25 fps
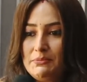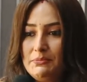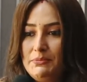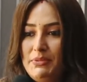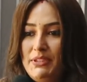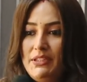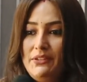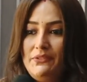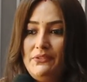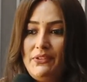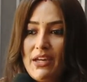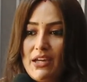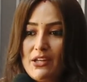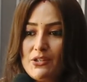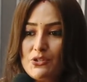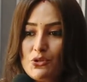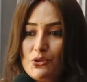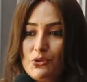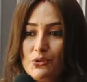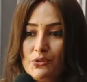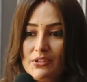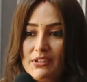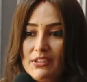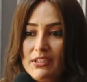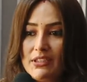बीवियाँ जो
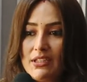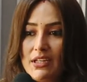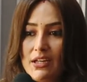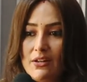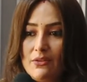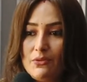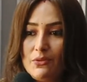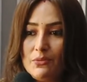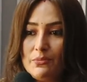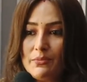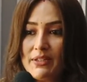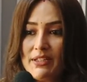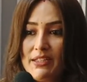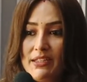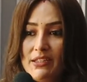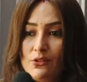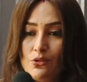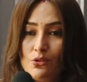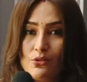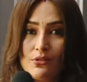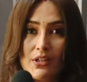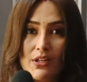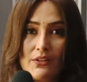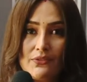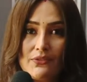होती है ना वो बड़ी
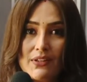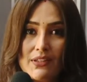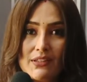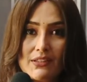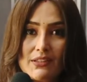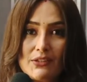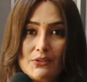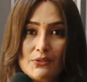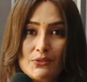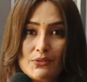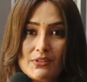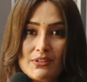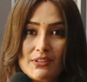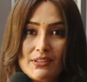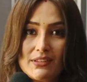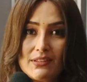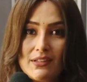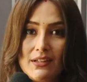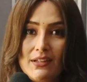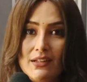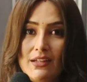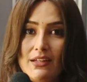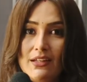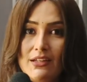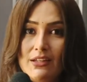खुराफाती होती है
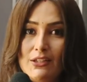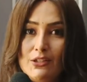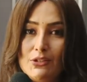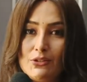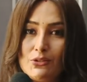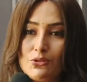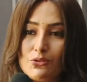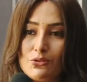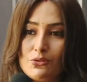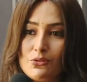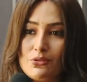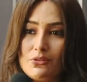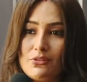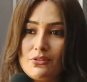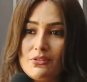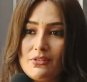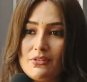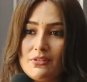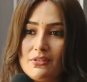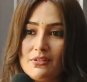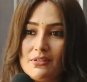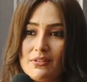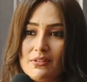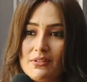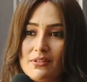तो
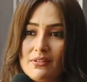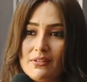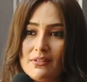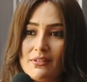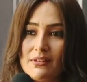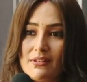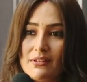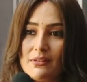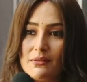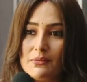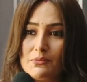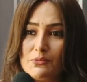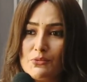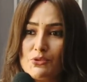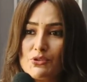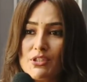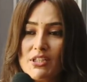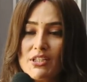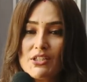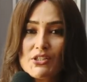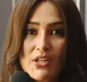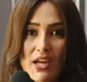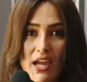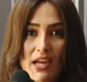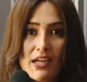मुझे
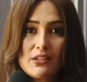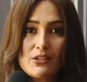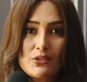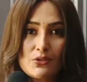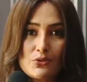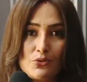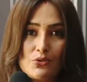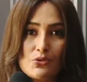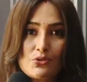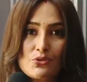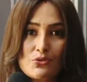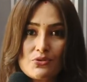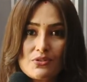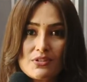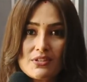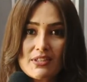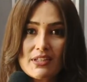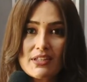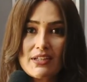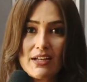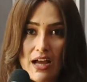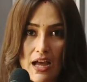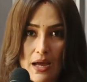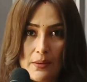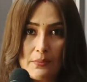शायद कुछ उनसे
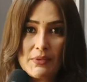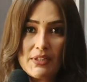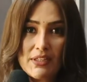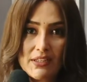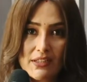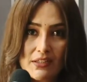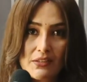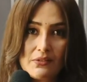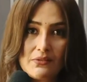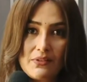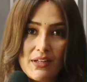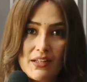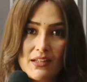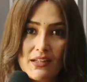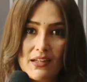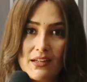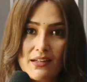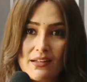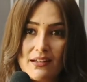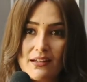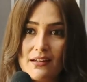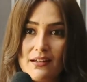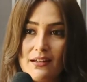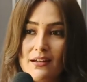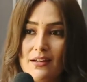काम निकलवाना
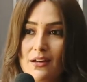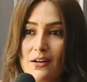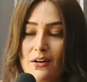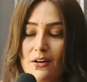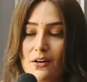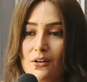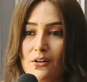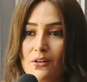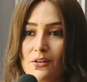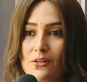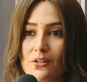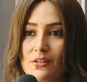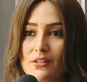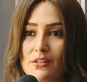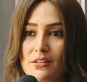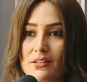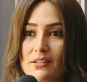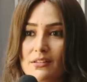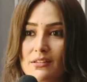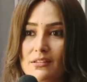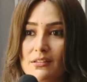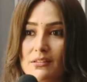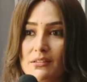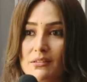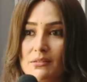है और
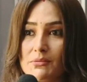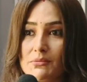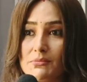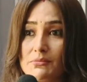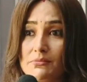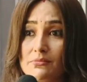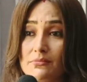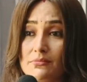आ,